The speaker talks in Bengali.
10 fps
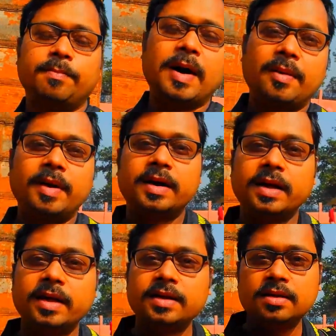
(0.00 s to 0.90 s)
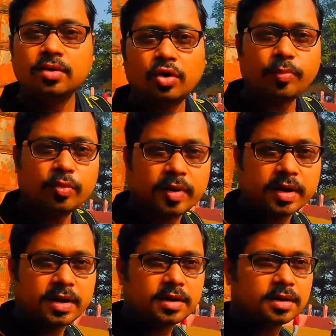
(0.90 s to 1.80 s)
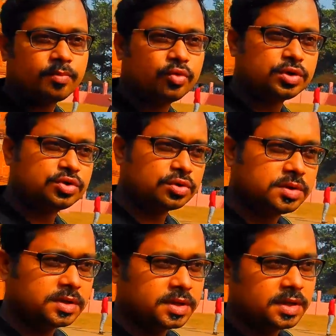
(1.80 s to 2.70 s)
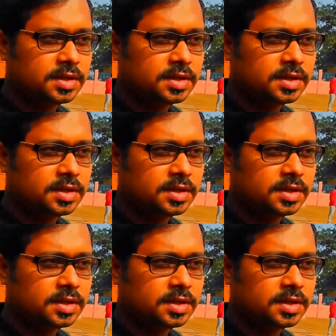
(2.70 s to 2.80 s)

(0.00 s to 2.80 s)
বাবার এই অপমানের প্রতিশোধ নিতে